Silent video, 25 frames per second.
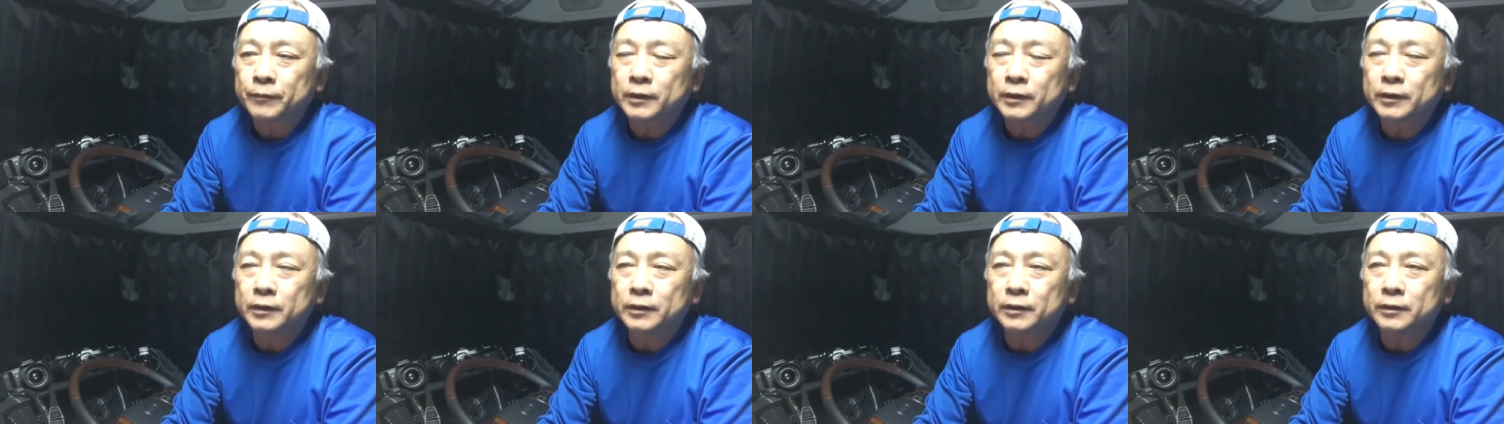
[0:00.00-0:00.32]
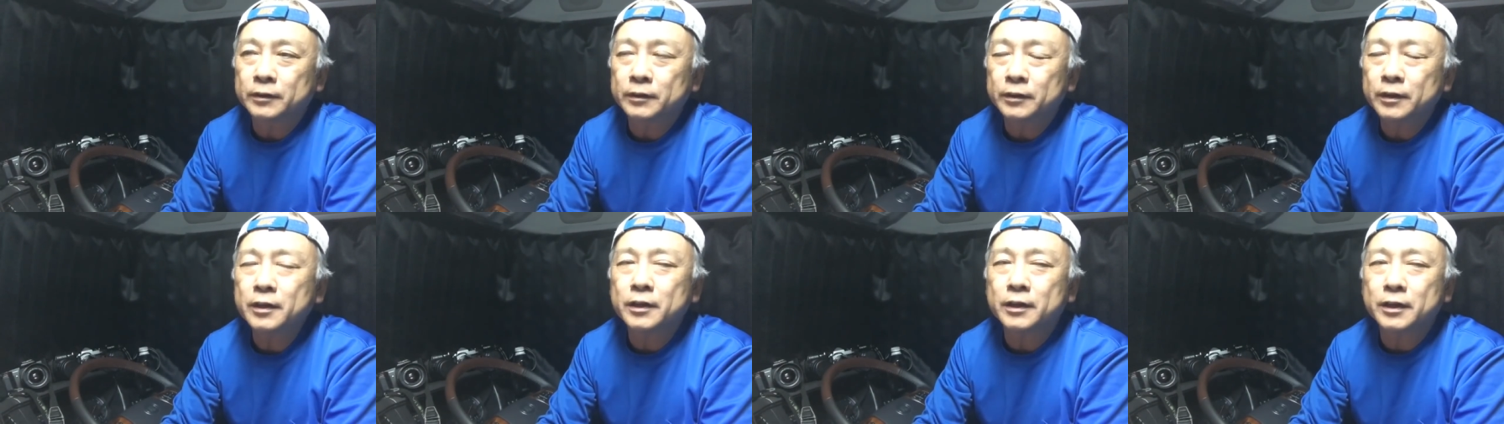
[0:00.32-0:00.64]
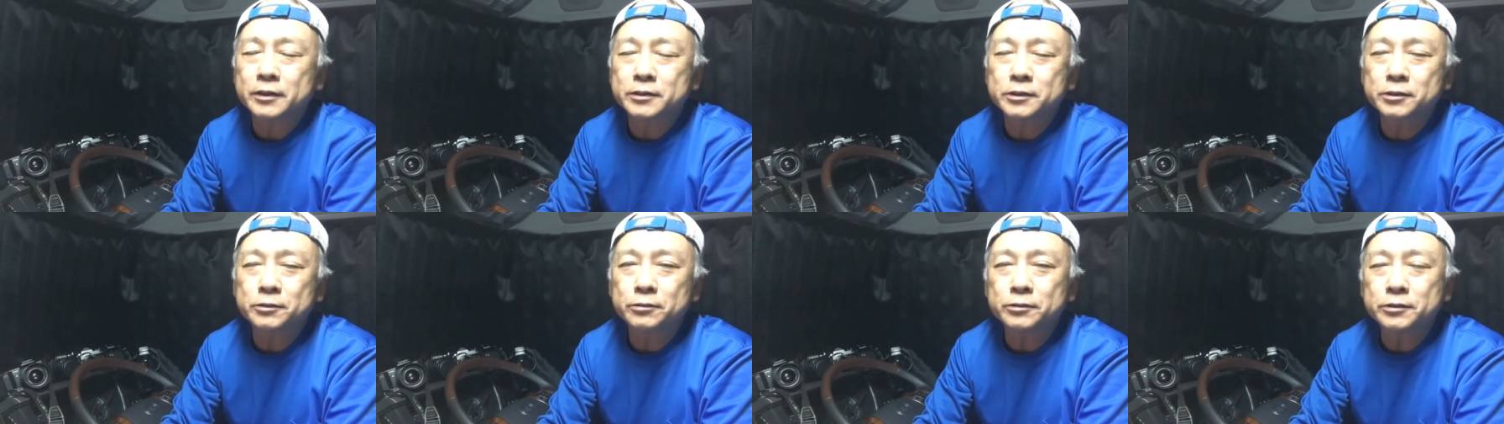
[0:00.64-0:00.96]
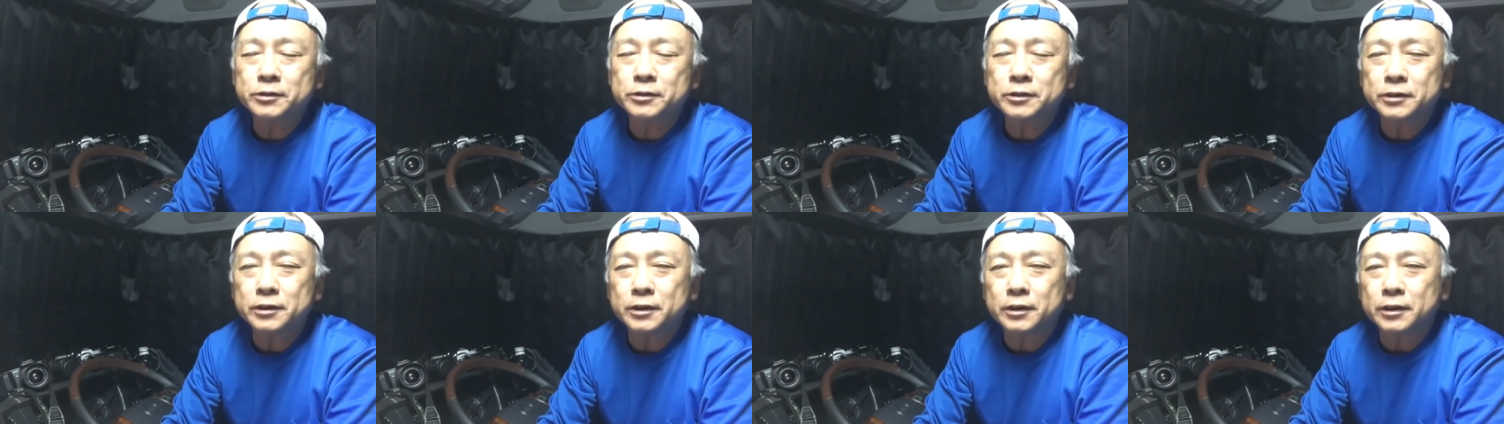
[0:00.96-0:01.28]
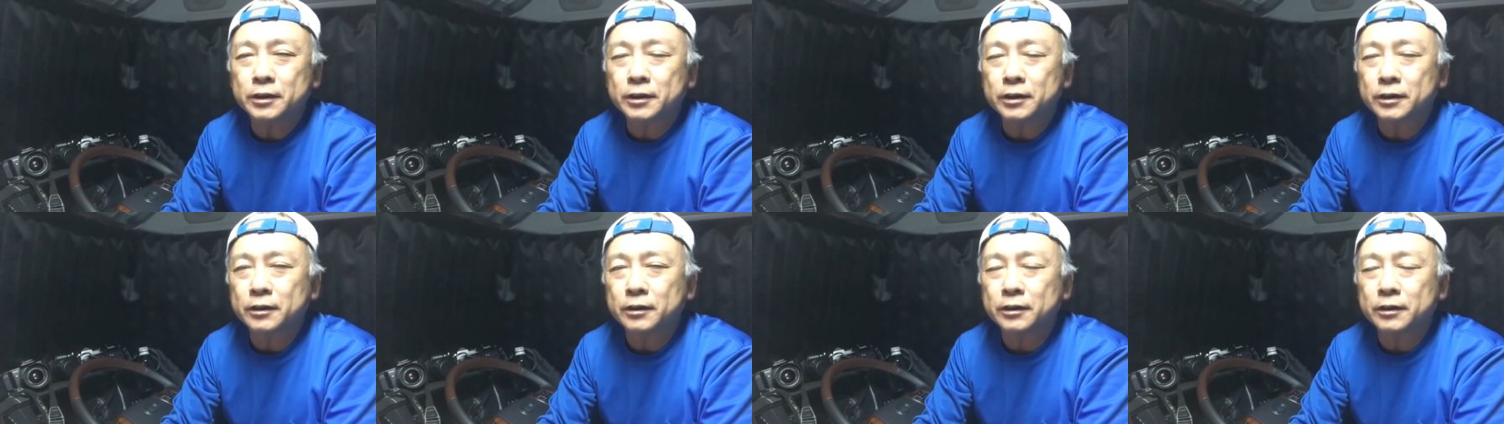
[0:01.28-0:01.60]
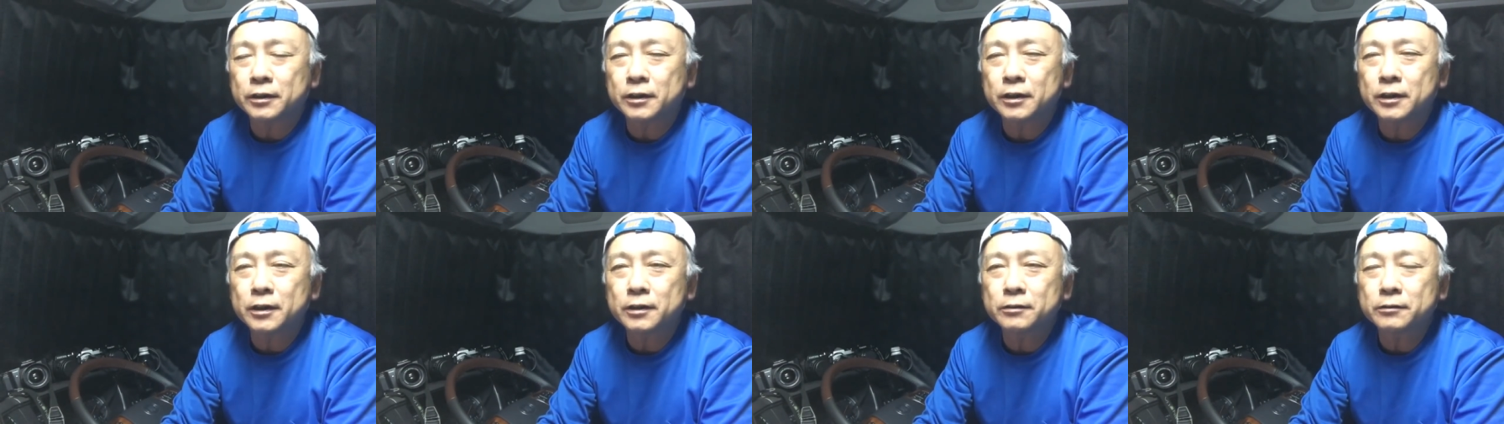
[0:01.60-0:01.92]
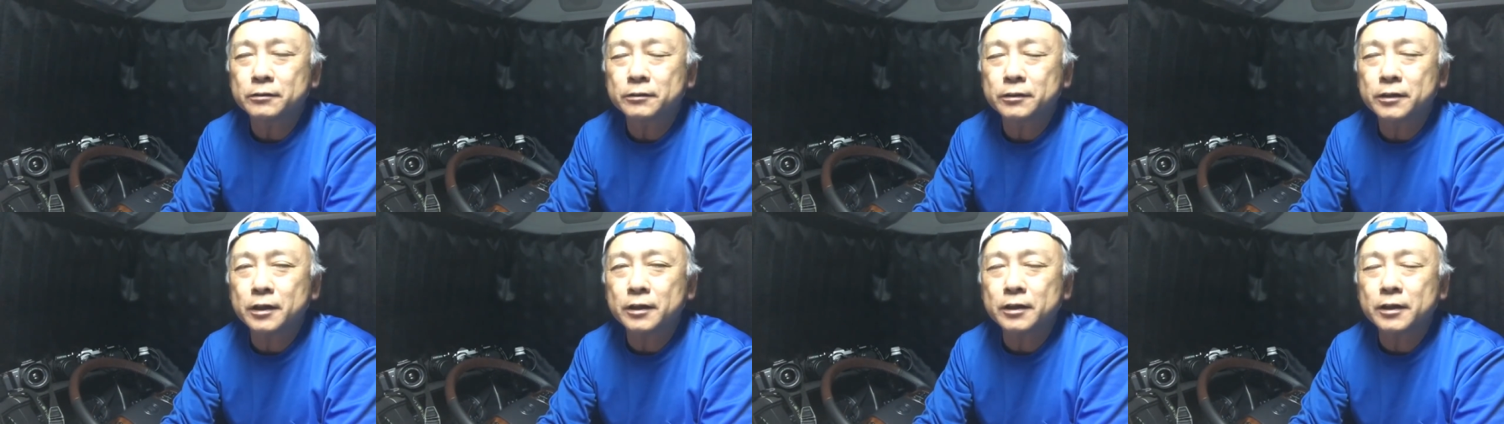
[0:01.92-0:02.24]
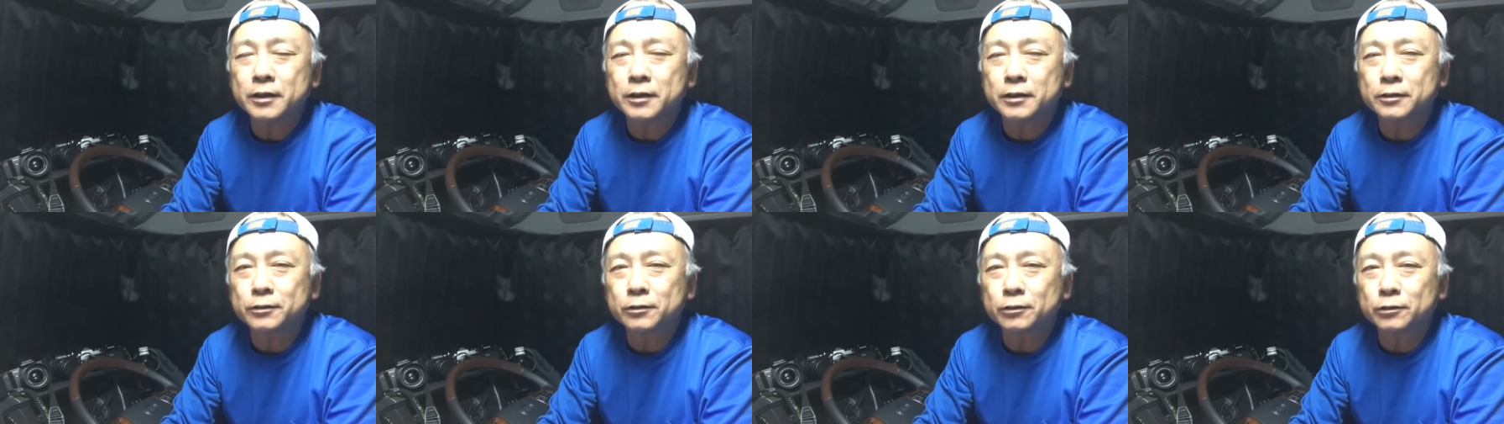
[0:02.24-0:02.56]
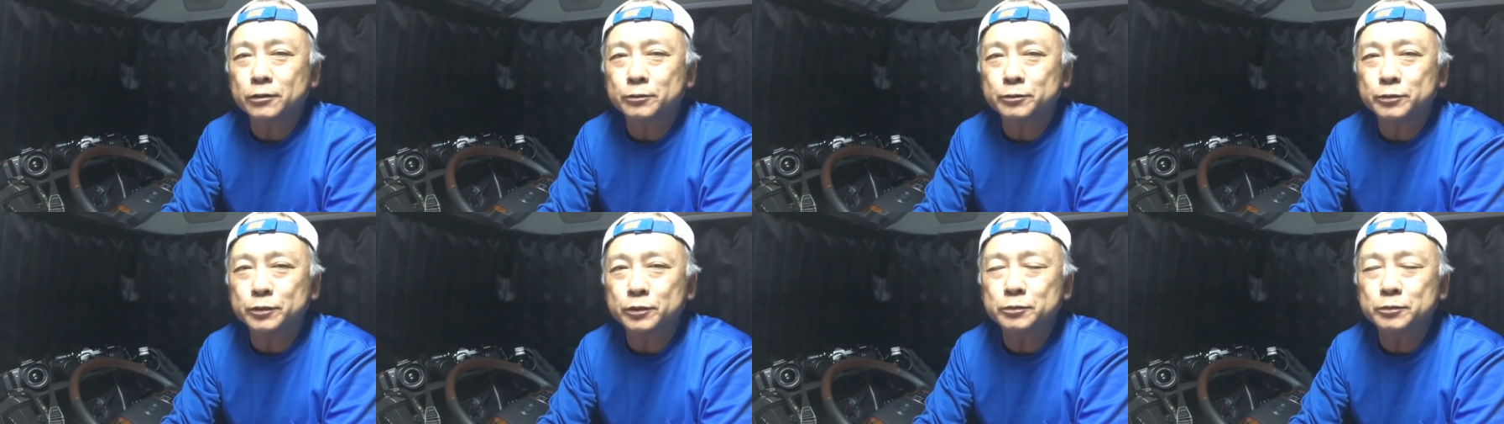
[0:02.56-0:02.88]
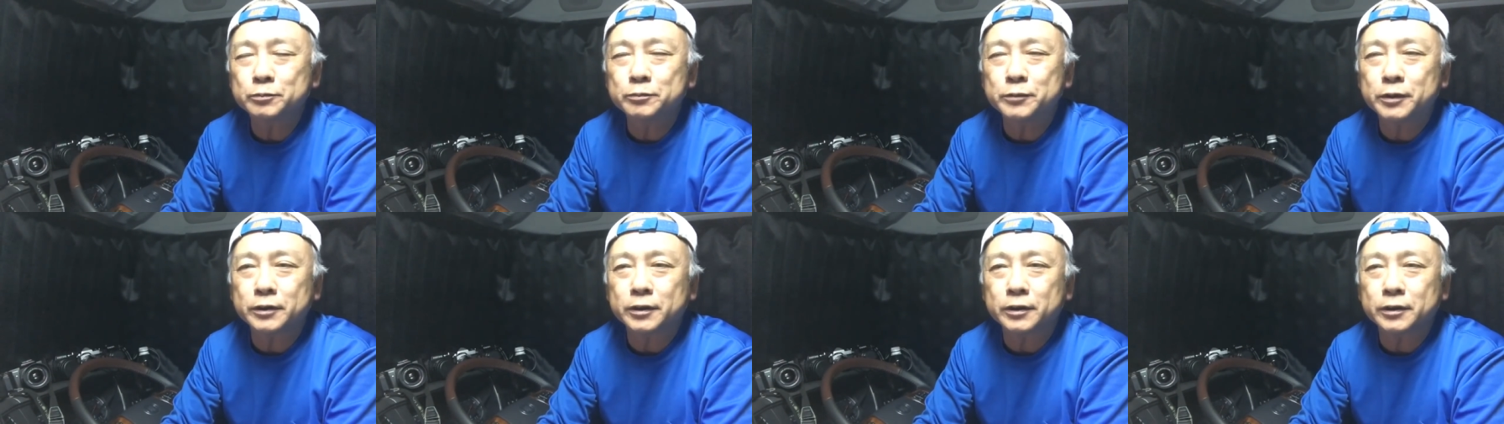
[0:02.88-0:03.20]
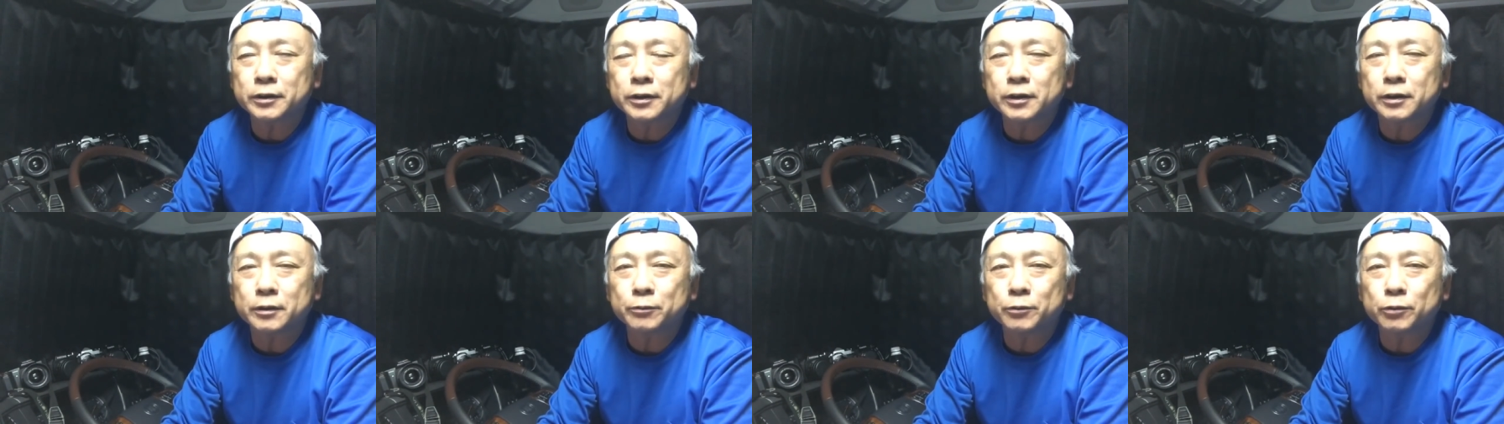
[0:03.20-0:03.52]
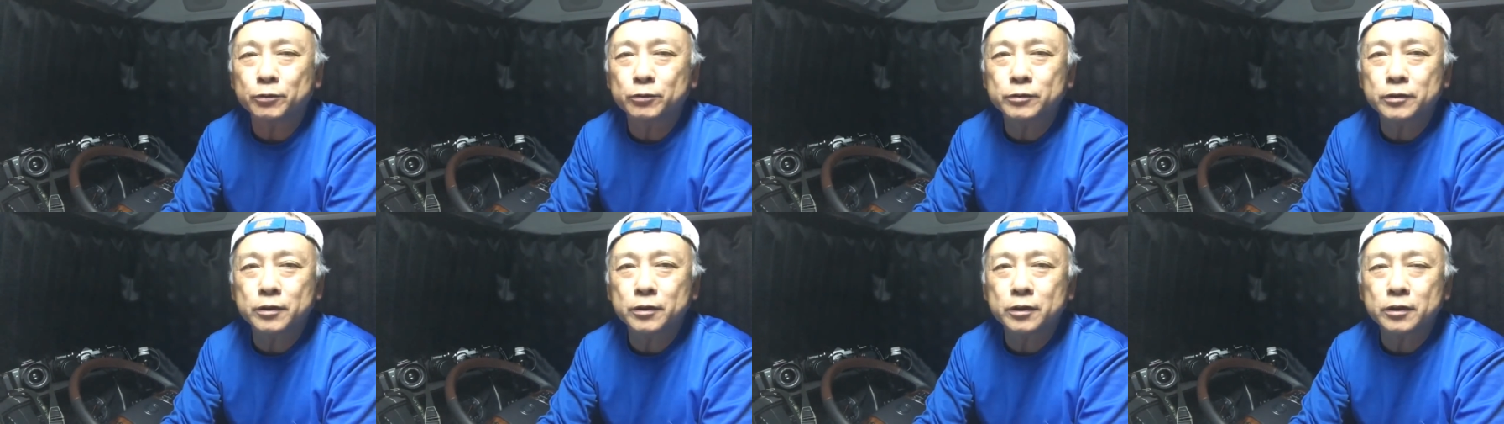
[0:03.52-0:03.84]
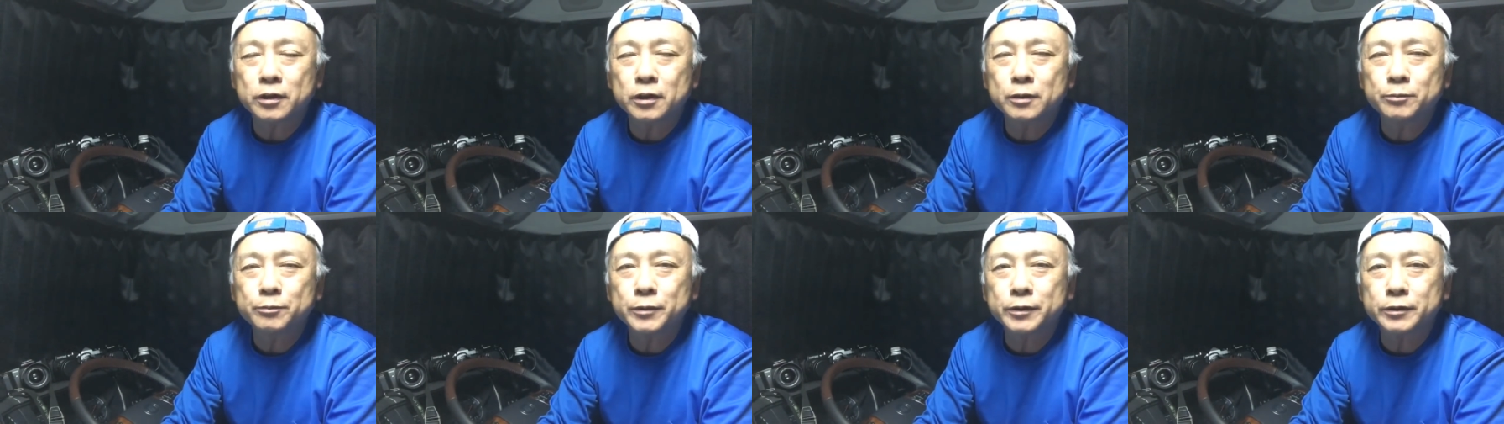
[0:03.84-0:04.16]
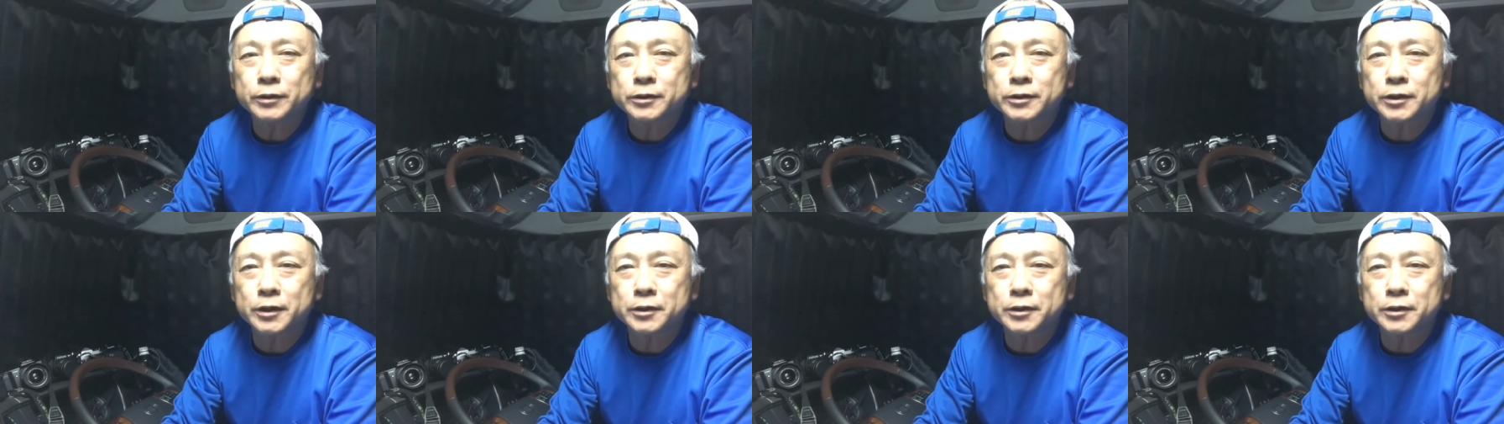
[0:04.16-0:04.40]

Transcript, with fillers: ね、あちこちに出歩けない人の分までね、僕が頑張って写